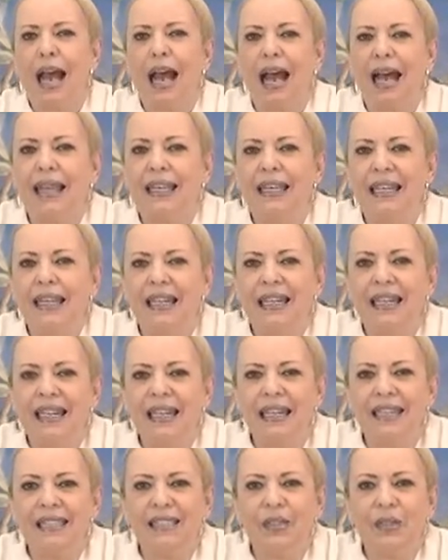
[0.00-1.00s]

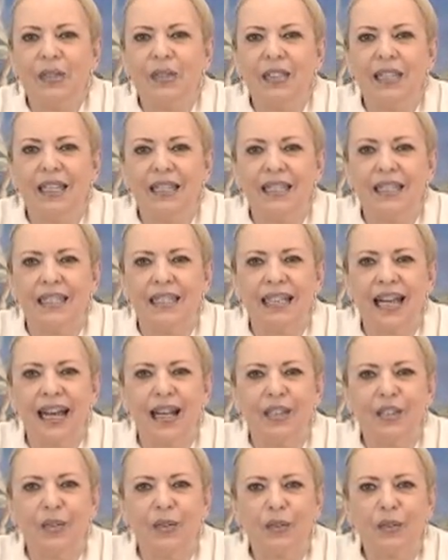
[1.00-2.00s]
aninha seus
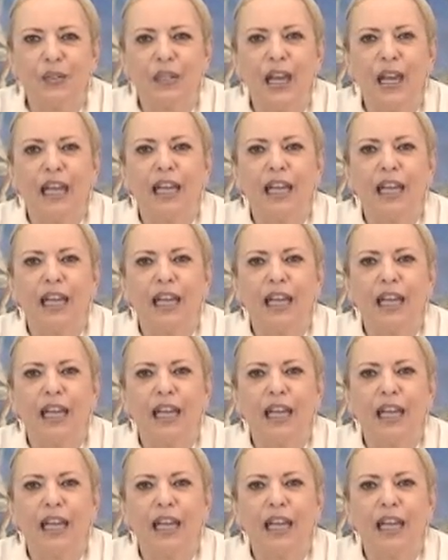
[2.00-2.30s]
cansaços